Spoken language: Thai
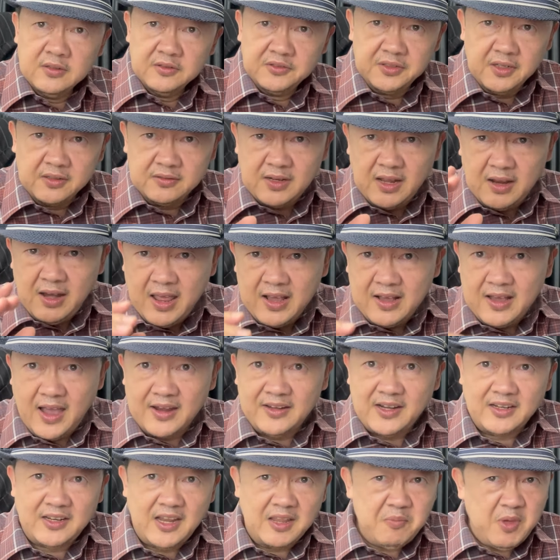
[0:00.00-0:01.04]
ซึ่งในรายการ
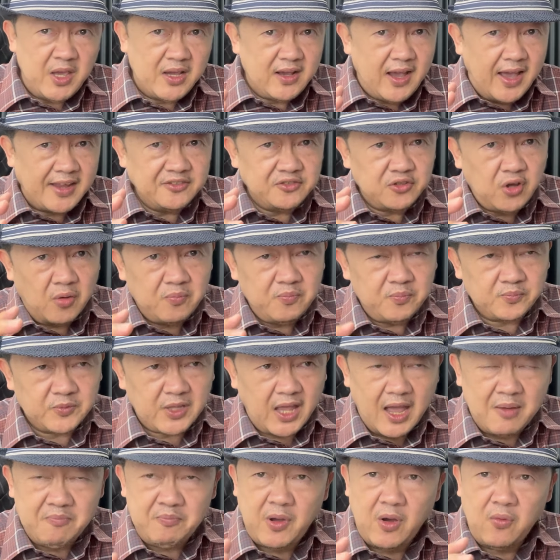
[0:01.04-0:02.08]
นั้นได้มีการสอบ
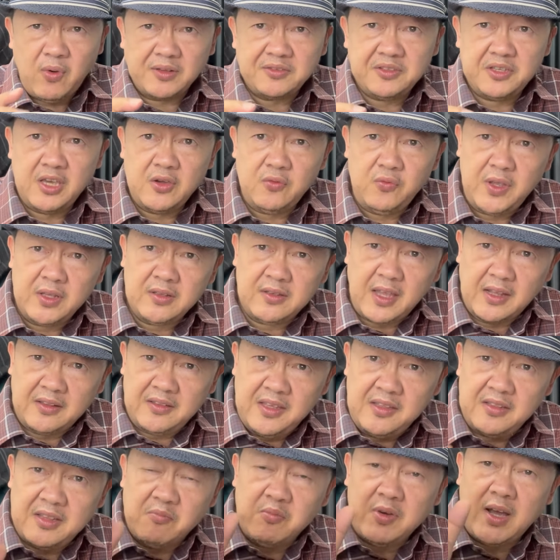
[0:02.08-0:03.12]
ถามประวัติชีวิตแต่
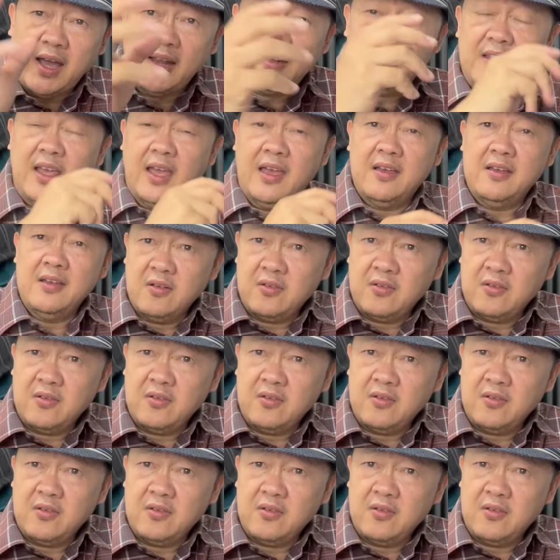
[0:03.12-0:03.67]
ที่สำคัญเนี่ย